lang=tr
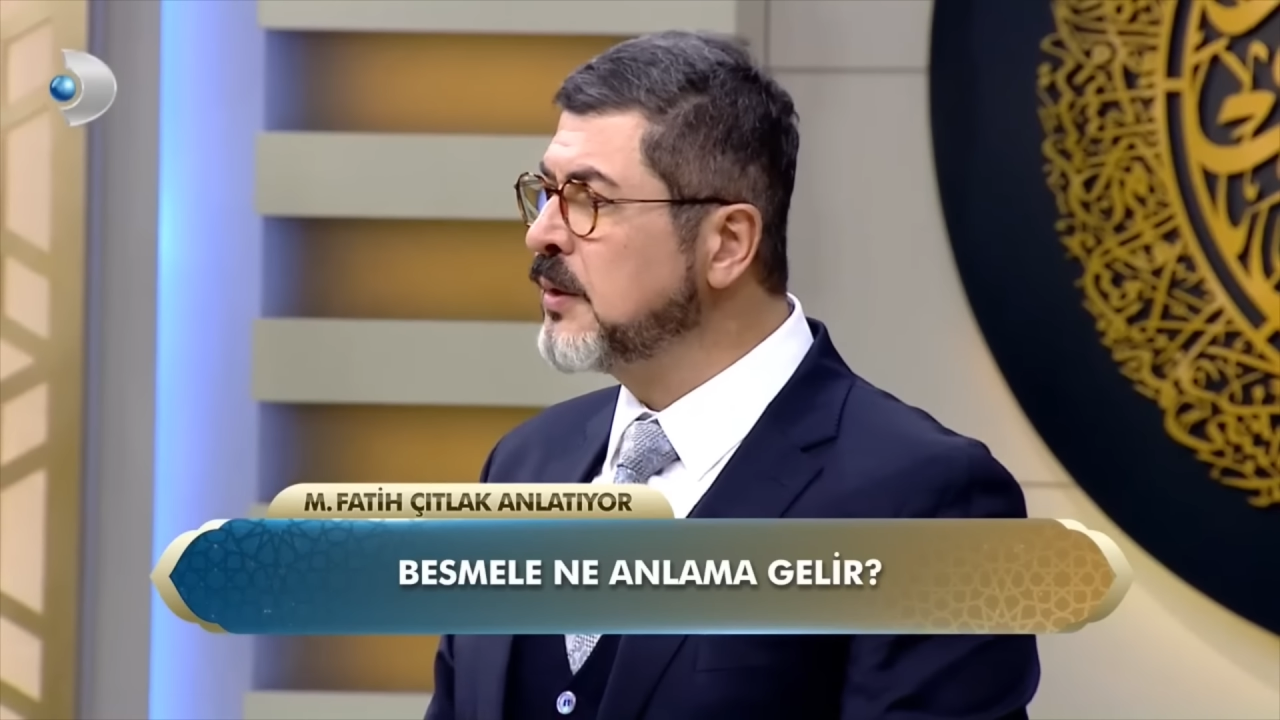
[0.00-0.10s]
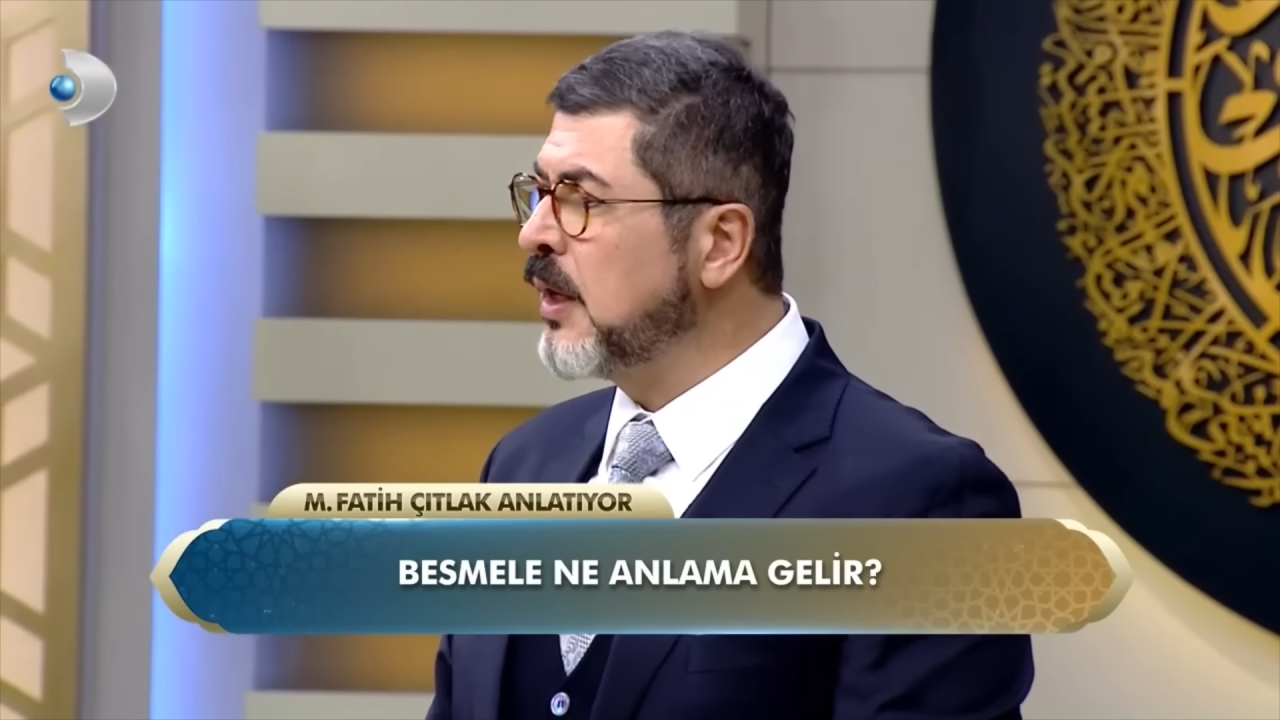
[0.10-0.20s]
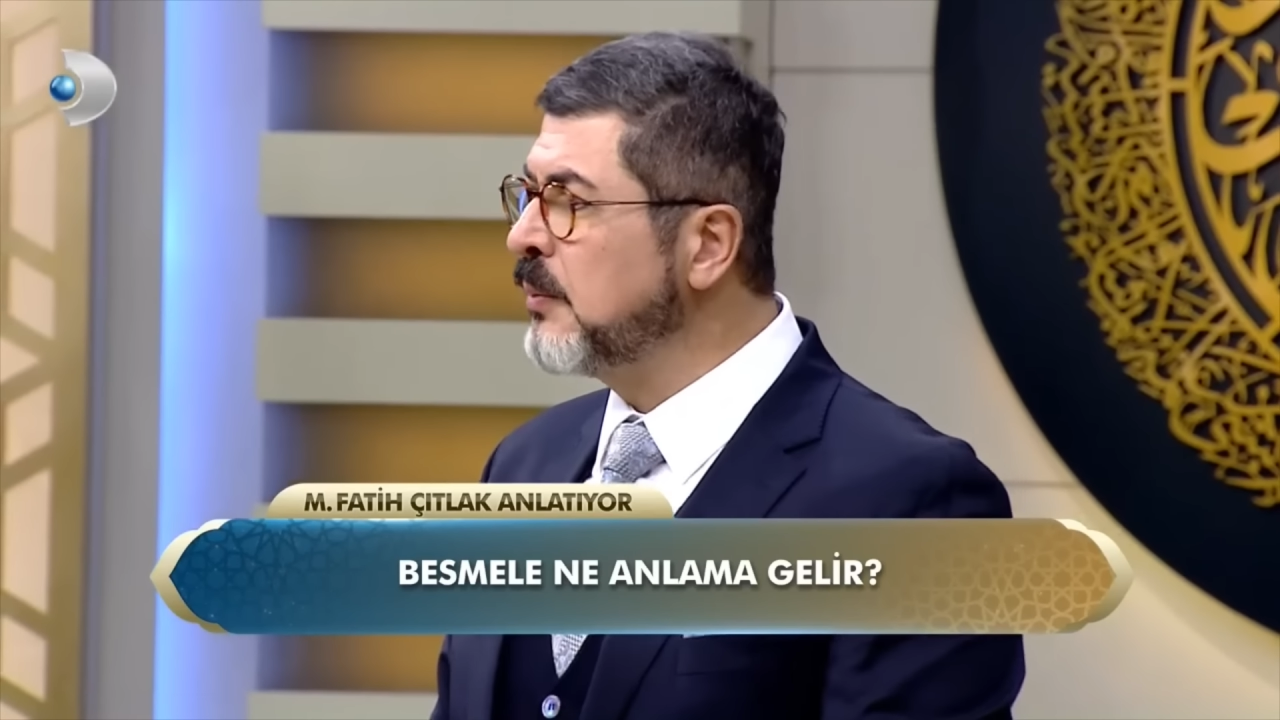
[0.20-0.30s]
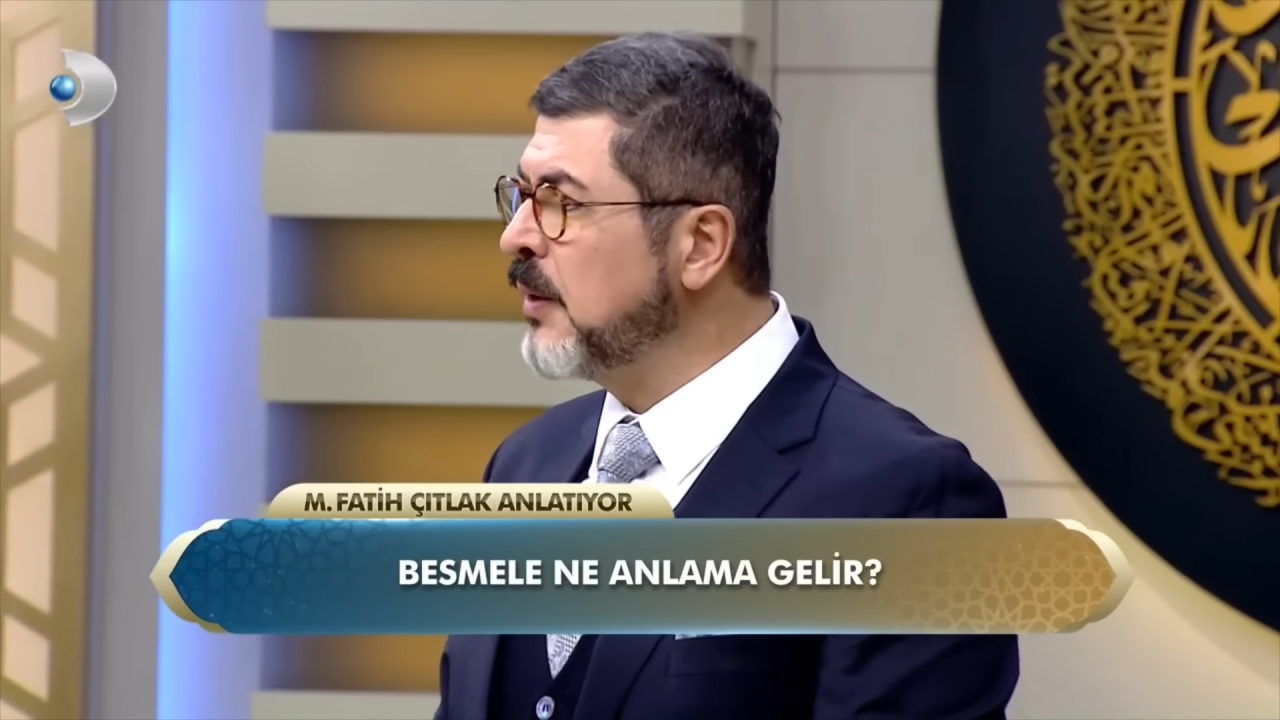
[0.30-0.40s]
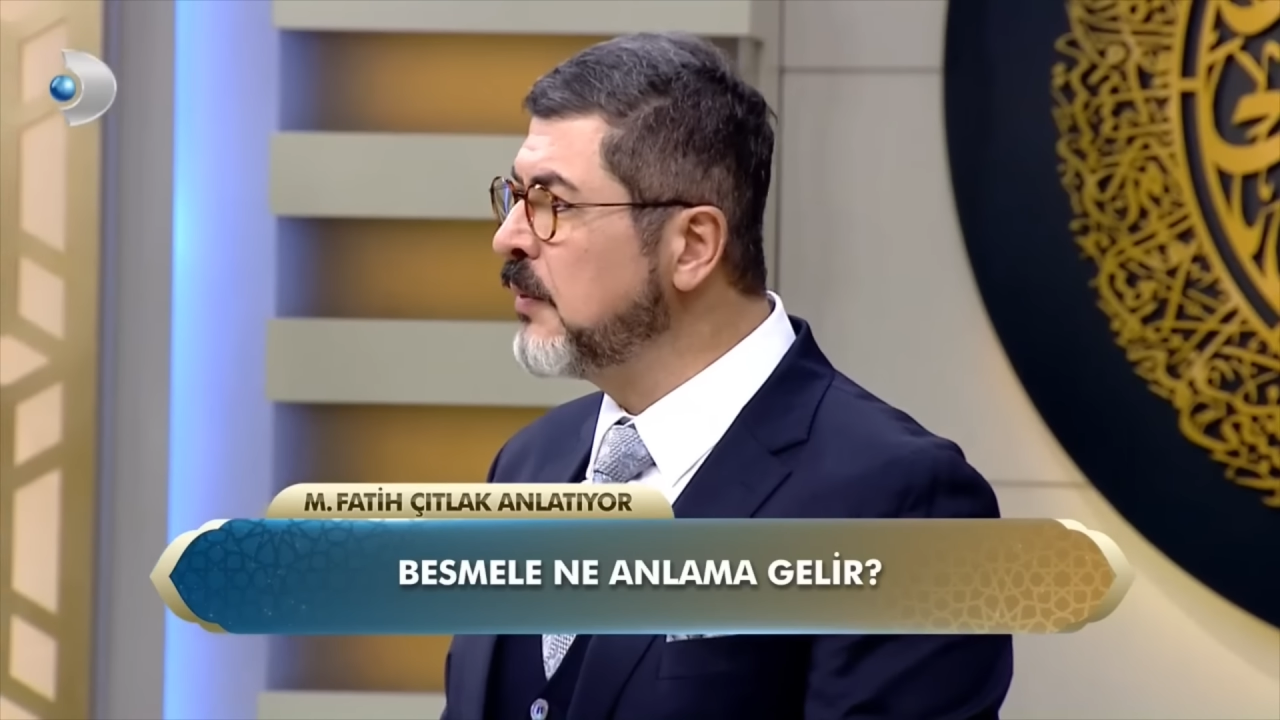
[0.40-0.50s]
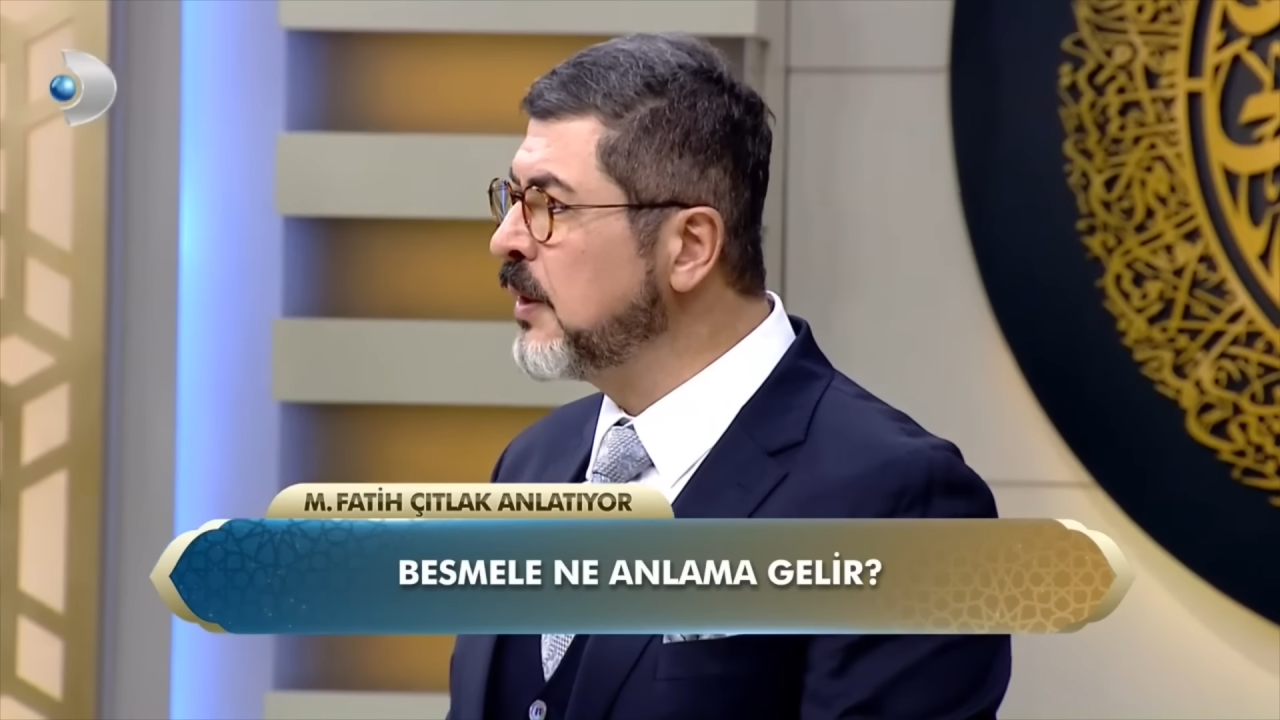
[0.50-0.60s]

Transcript: Rahman